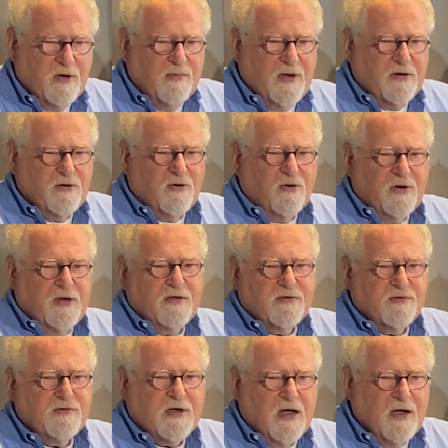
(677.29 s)
immer deutlich
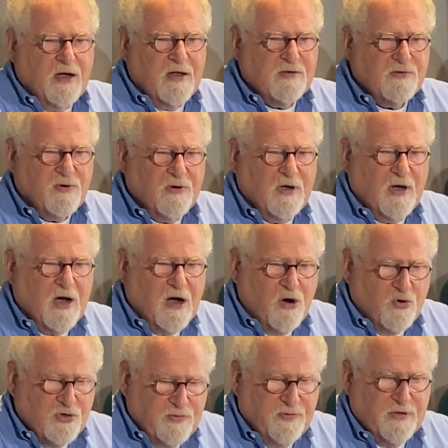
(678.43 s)
zu sagen, also
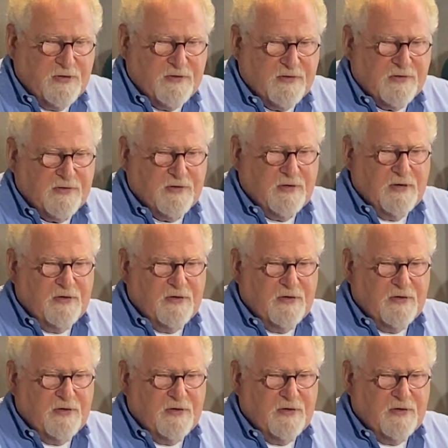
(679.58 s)
Auschwitz,